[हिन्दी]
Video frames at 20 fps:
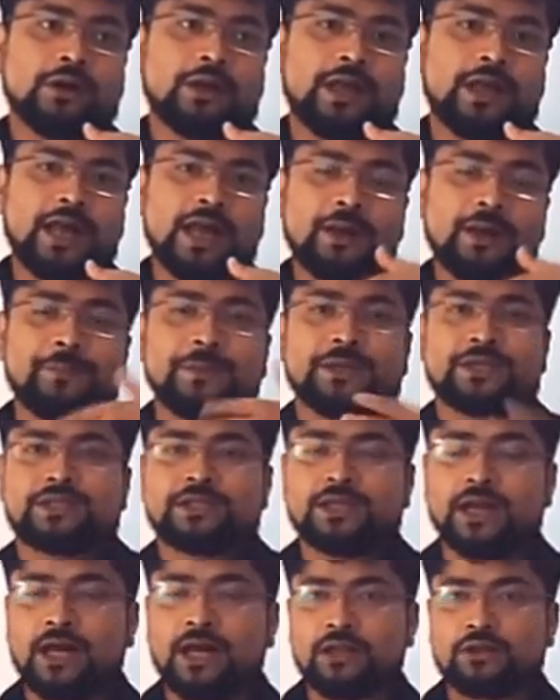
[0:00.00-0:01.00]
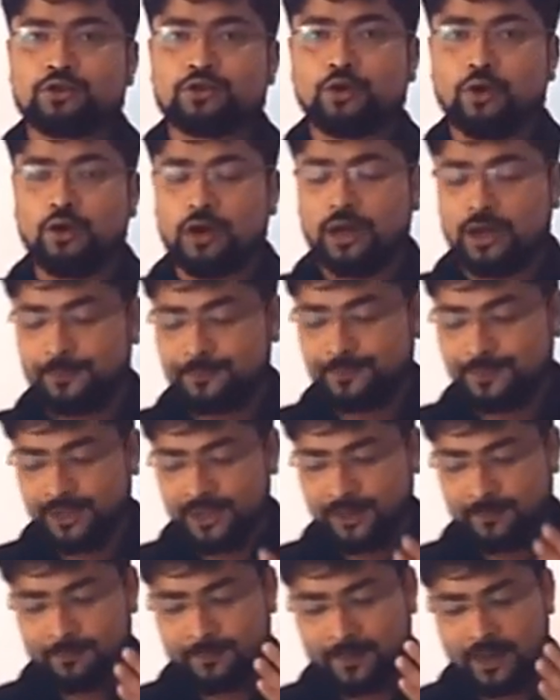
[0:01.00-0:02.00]
एक बच्चा जो
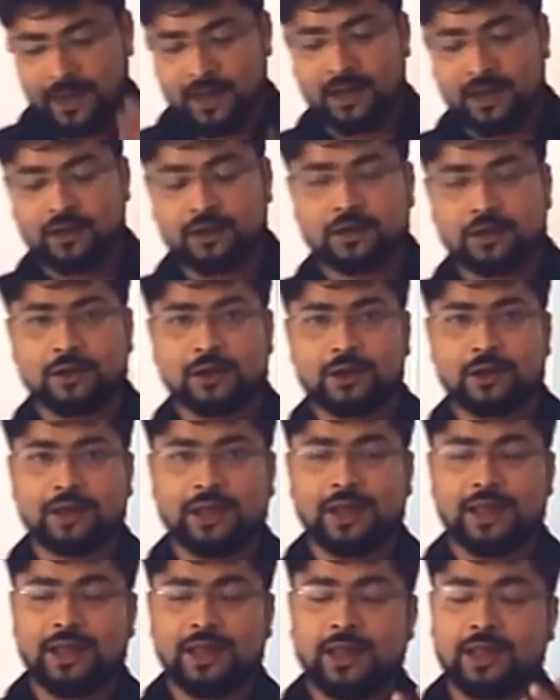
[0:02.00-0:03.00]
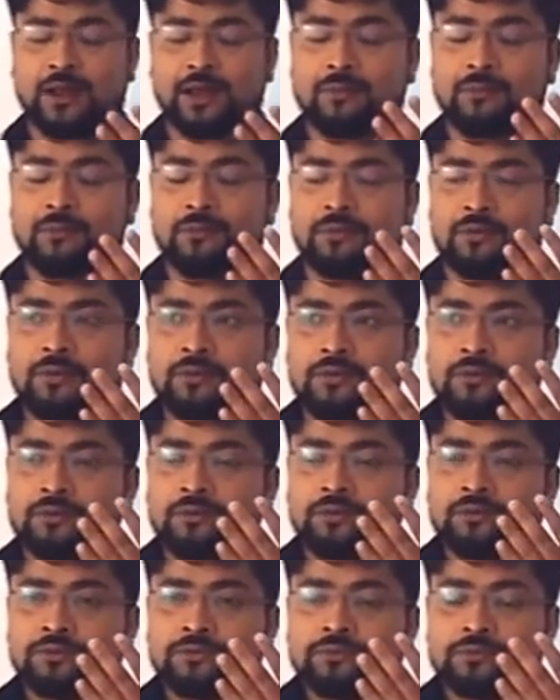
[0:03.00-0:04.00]
अपने माँ के
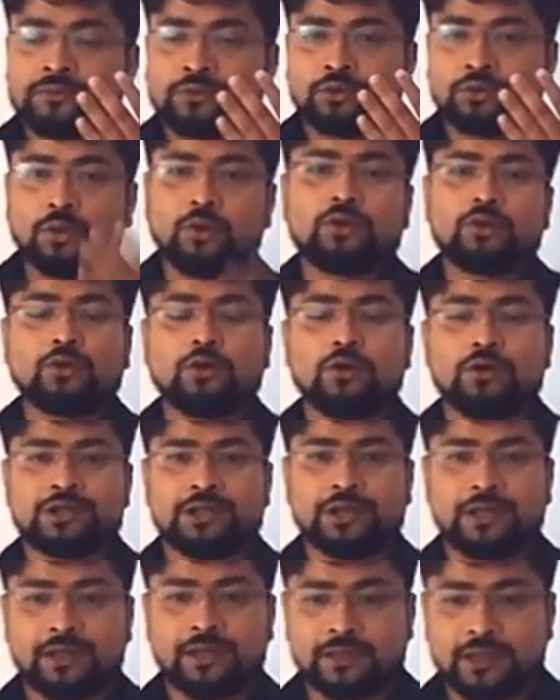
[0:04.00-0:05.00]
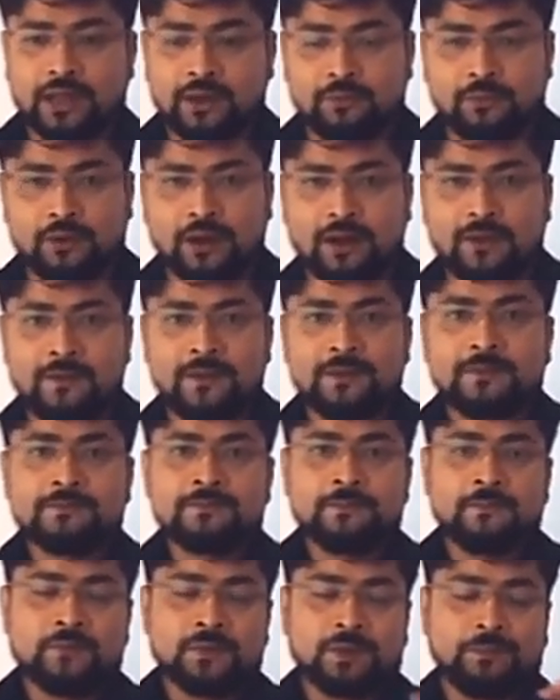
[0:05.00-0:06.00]
दुख को झेलता हुआ
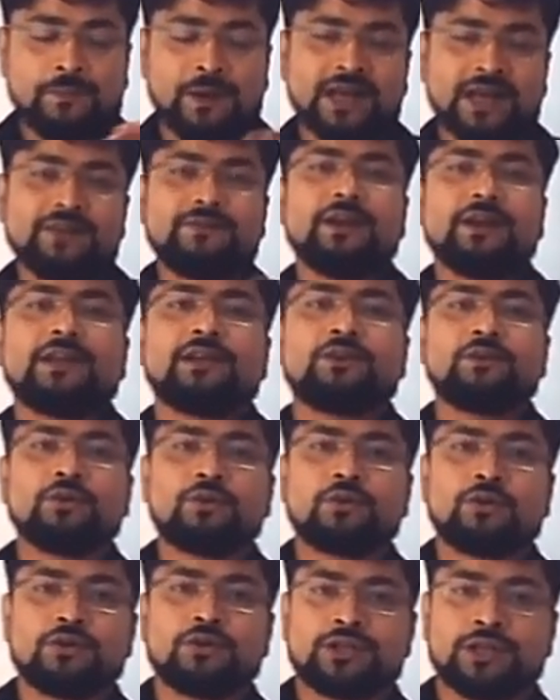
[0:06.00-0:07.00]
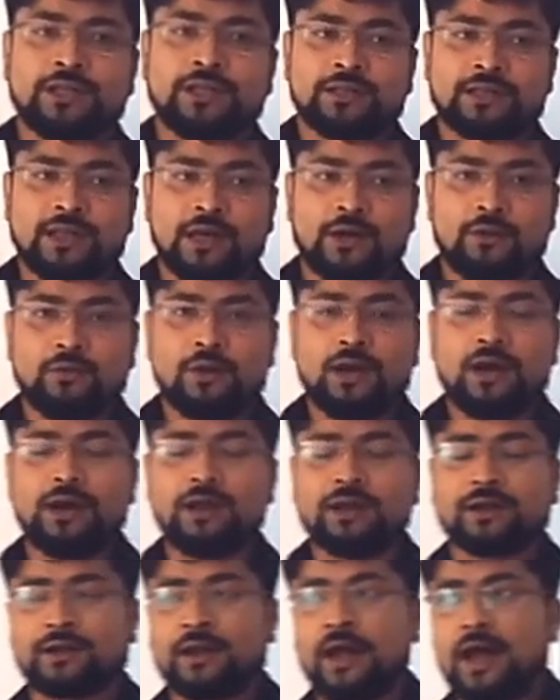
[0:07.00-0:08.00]
पारिवारिक दुख को झेलता हुआ
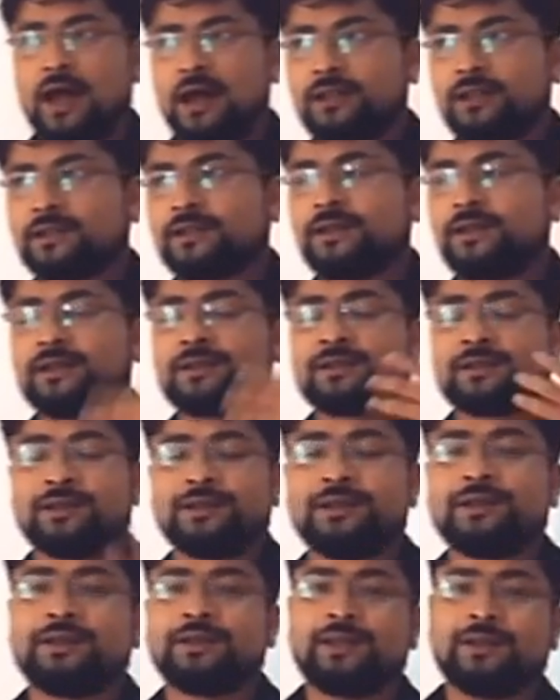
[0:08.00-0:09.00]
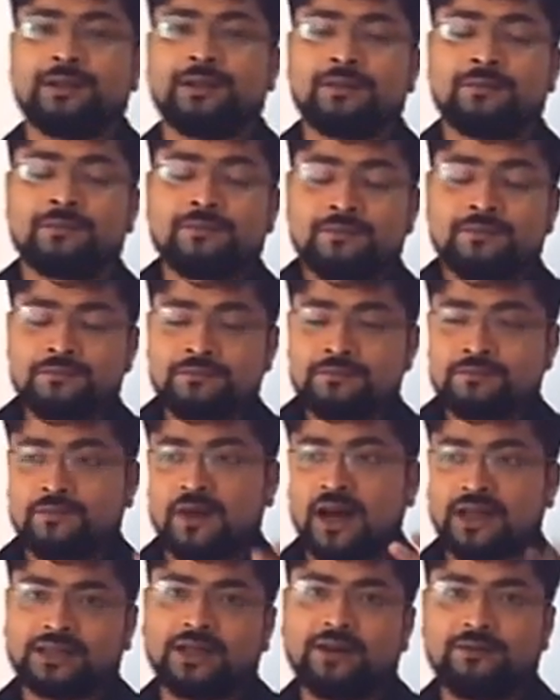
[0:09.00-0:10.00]
रात के ठंडे
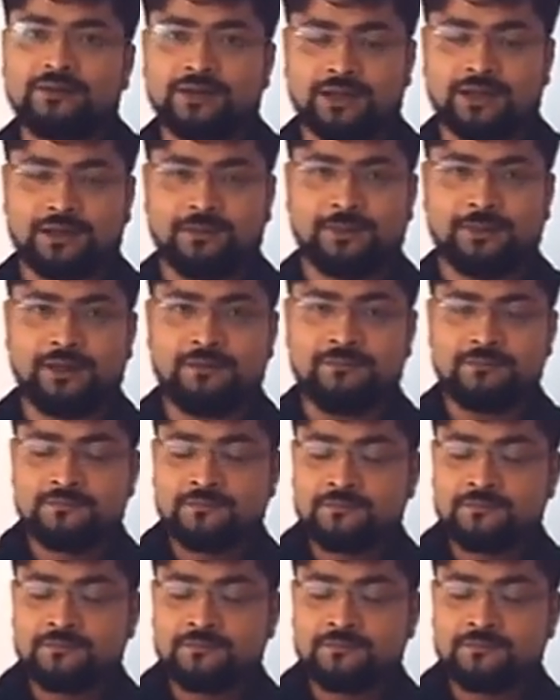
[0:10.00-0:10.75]
वातावरण में